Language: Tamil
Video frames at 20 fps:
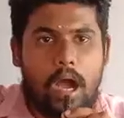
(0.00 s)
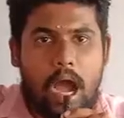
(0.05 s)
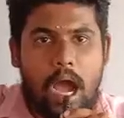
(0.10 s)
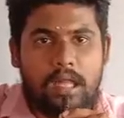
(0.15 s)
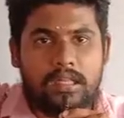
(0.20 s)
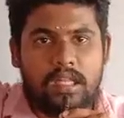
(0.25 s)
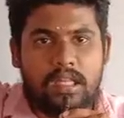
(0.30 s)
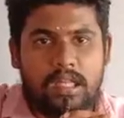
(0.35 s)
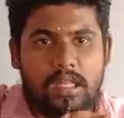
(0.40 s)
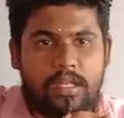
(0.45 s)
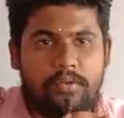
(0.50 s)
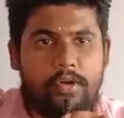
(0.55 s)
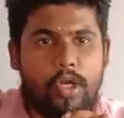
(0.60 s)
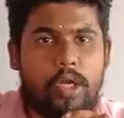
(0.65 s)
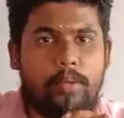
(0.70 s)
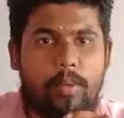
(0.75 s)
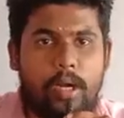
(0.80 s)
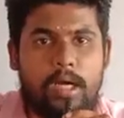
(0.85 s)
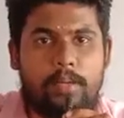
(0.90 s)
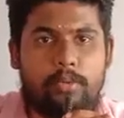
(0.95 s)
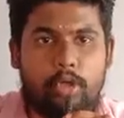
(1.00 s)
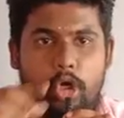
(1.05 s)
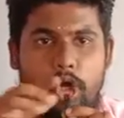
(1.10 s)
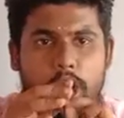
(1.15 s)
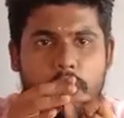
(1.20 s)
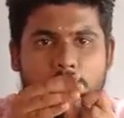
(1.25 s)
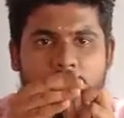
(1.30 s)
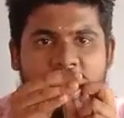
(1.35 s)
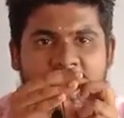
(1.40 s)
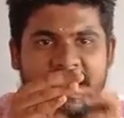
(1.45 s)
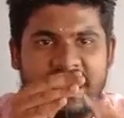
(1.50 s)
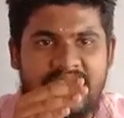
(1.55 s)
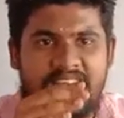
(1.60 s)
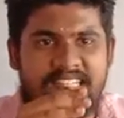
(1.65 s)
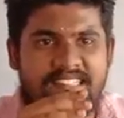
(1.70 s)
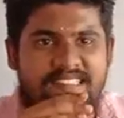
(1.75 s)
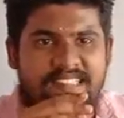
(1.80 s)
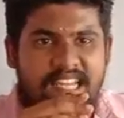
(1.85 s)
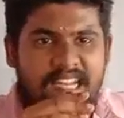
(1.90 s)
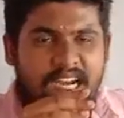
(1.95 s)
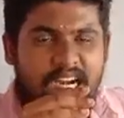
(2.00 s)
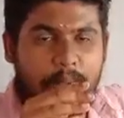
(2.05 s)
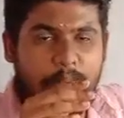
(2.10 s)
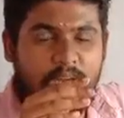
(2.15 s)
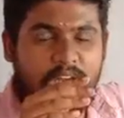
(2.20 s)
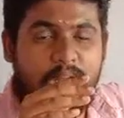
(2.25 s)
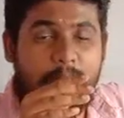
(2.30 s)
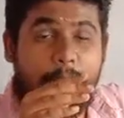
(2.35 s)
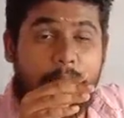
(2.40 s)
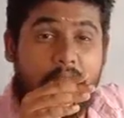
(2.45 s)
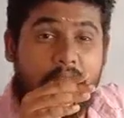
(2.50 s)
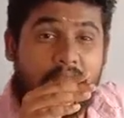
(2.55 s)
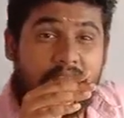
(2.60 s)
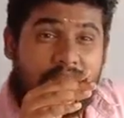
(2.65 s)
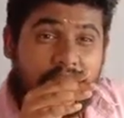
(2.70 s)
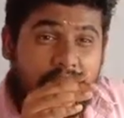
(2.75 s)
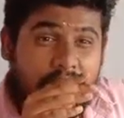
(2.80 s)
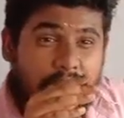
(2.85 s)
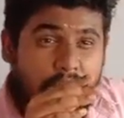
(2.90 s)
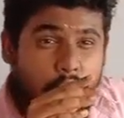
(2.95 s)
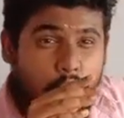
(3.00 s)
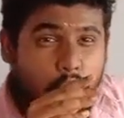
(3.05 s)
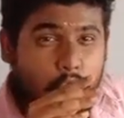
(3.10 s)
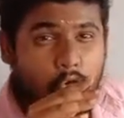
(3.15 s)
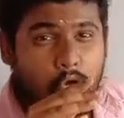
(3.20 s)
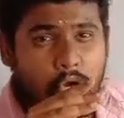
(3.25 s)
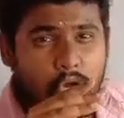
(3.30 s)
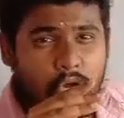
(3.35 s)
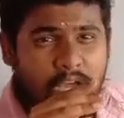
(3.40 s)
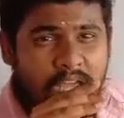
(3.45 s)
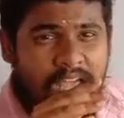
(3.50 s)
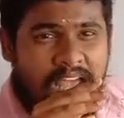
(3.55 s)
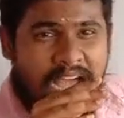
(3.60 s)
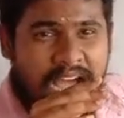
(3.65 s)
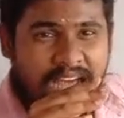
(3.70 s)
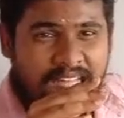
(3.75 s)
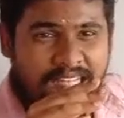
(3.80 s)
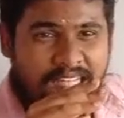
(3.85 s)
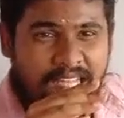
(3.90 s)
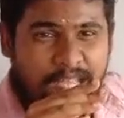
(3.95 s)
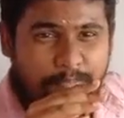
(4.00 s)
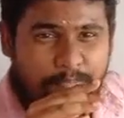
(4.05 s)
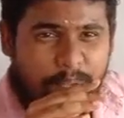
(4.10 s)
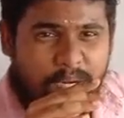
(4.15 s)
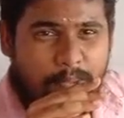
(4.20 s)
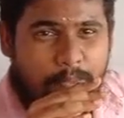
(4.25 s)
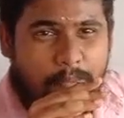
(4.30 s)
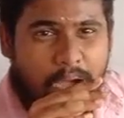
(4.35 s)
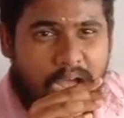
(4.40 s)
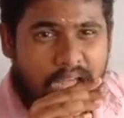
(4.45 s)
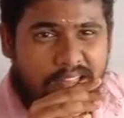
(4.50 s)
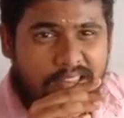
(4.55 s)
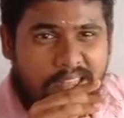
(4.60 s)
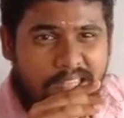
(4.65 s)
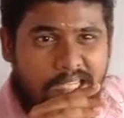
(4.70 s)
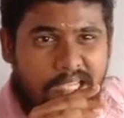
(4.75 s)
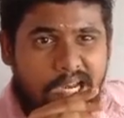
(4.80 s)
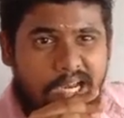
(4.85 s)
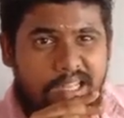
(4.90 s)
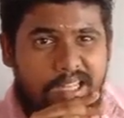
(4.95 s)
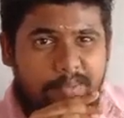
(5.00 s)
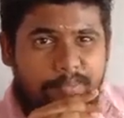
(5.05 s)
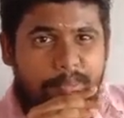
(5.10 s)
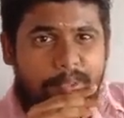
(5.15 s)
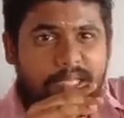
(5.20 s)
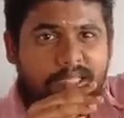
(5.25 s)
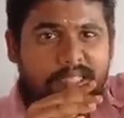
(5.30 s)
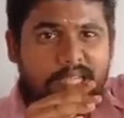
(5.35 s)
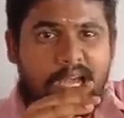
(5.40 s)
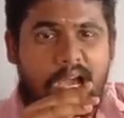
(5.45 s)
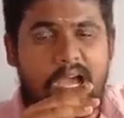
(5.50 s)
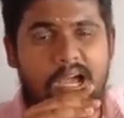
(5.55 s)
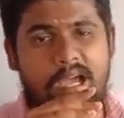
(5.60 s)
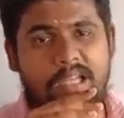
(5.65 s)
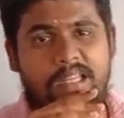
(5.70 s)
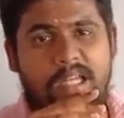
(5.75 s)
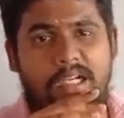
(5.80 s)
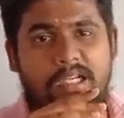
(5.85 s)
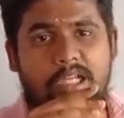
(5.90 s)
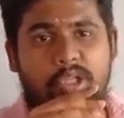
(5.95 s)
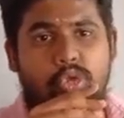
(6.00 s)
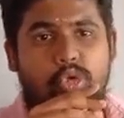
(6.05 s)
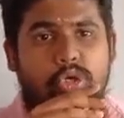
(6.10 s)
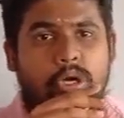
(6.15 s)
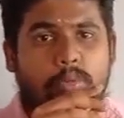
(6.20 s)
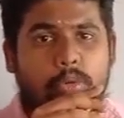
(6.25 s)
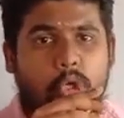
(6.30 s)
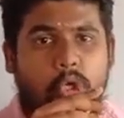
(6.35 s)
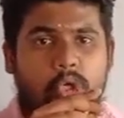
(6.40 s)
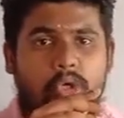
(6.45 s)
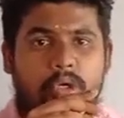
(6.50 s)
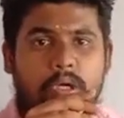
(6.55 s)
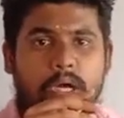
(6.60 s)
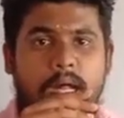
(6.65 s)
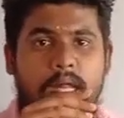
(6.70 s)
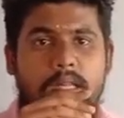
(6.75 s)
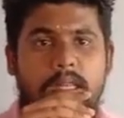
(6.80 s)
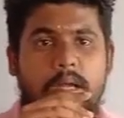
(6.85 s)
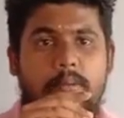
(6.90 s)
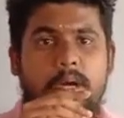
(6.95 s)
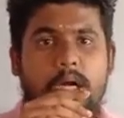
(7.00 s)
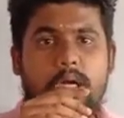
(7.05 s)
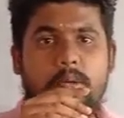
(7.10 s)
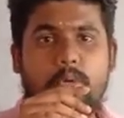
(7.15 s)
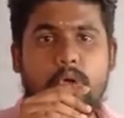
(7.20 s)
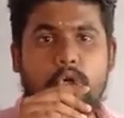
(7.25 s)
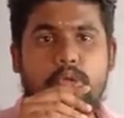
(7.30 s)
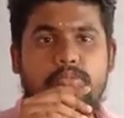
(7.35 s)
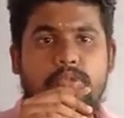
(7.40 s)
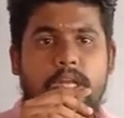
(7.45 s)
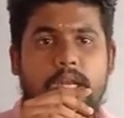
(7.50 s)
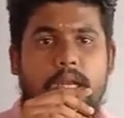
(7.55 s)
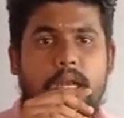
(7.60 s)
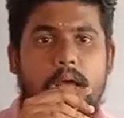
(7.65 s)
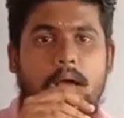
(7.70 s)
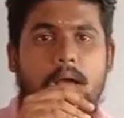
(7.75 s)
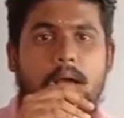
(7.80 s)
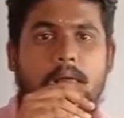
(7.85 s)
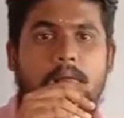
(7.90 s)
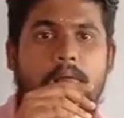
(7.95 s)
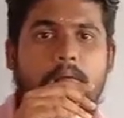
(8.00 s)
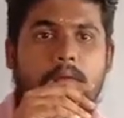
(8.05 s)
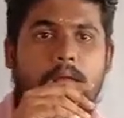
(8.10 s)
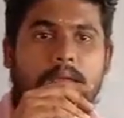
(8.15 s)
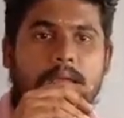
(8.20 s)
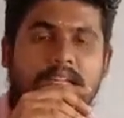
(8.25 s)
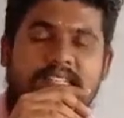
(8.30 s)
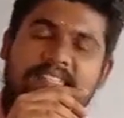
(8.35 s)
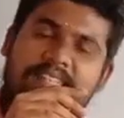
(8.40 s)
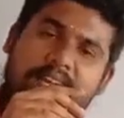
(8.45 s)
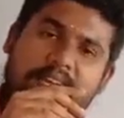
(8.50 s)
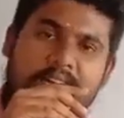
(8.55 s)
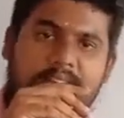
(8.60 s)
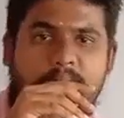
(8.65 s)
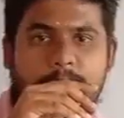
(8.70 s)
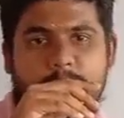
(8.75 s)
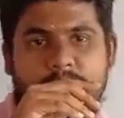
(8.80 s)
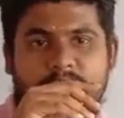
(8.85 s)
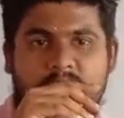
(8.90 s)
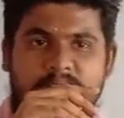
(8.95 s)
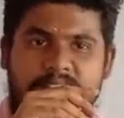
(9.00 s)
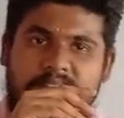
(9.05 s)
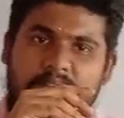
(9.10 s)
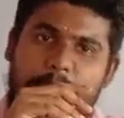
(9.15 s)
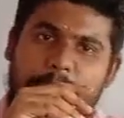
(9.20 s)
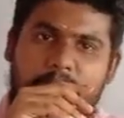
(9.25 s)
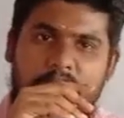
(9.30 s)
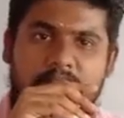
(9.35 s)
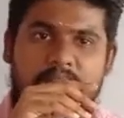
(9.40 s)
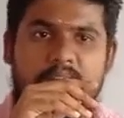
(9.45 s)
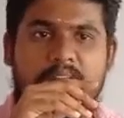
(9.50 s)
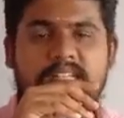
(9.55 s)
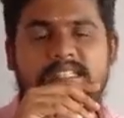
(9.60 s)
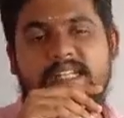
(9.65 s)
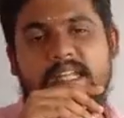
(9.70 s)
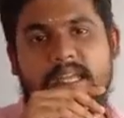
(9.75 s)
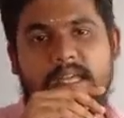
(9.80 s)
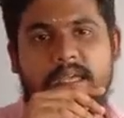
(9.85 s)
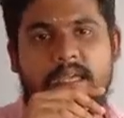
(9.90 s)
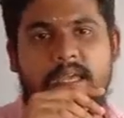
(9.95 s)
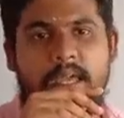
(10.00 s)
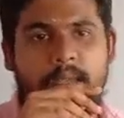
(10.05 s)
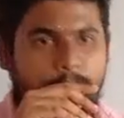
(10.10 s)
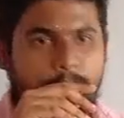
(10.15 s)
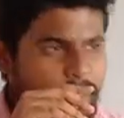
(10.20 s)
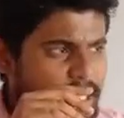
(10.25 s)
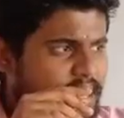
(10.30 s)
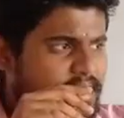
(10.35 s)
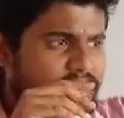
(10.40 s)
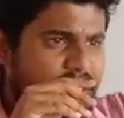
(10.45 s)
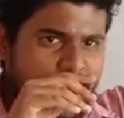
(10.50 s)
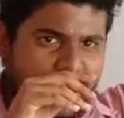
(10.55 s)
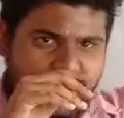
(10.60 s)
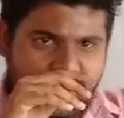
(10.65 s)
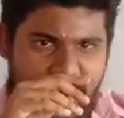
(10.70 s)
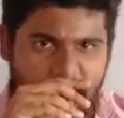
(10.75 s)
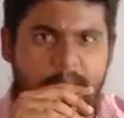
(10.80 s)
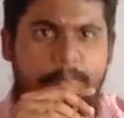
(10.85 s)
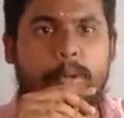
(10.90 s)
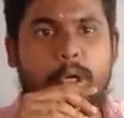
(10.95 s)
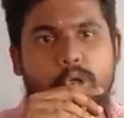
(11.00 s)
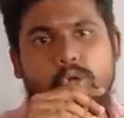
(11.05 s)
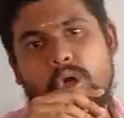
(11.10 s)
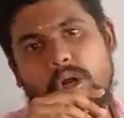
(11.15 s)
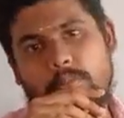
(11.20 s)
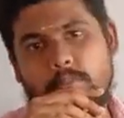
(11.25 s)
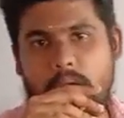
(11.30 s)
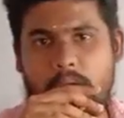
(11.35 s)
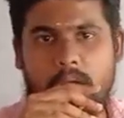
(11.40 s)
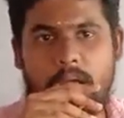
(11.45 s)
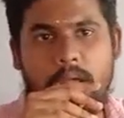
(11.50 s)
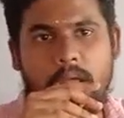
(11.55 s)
அதை தான் இந்த வீடியோவில் பார்க்க போகிறோம் எஸ்ஐயில் நம்ம என்ன பாடத்தை கற்றுக்கிட்டோம் அதை எப்படி மாற்றி எழுதி பிசியை தட்டி தூக்க போகிறோம் அதுதான் பார்க்க போகிறோம் சரிங்களா எஸ்ஐ கிளியர் பண்ணாலும் சரி பண்ணலாலும் சரி பிசியை ரெடி பண்ணுவோம் நம்ம